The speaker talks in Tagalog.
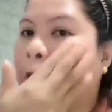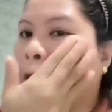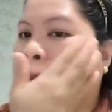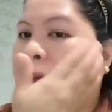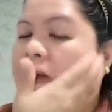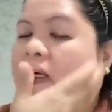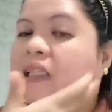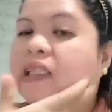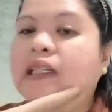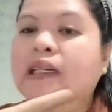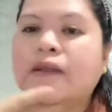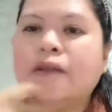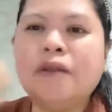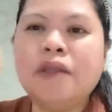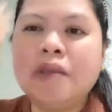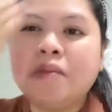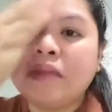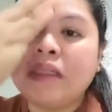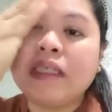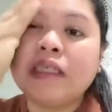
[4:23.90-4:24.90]
Kasi ano
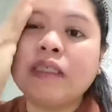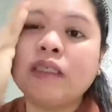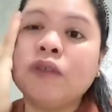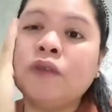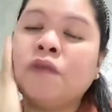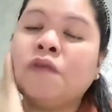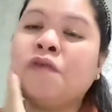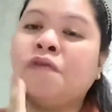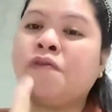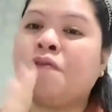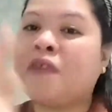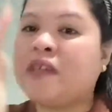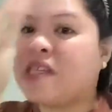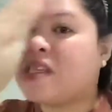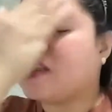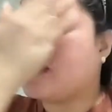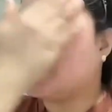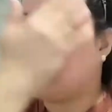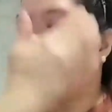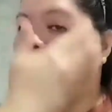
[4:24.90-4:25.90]
naman kasi yung
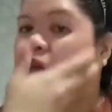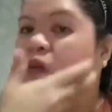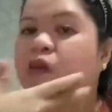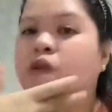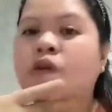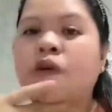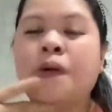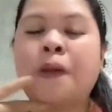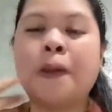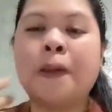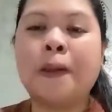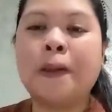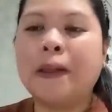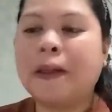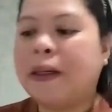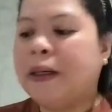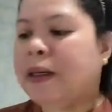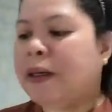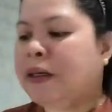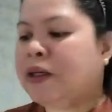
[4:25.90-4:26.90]
face lock ko.
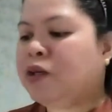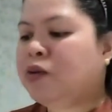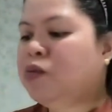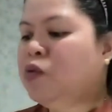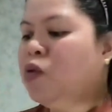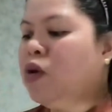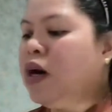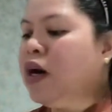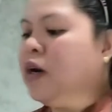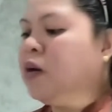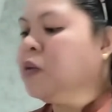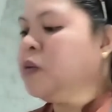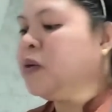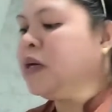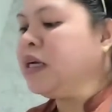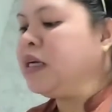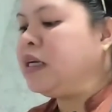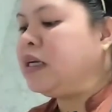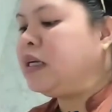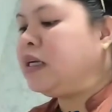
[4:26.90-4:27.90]
Yung mukha ko
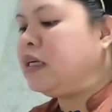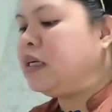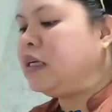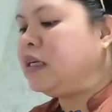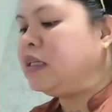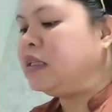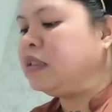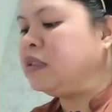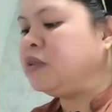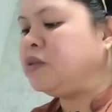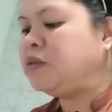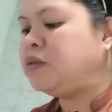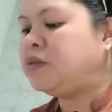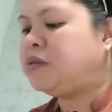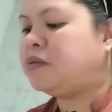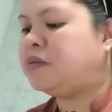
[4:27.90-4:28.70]
ay ano,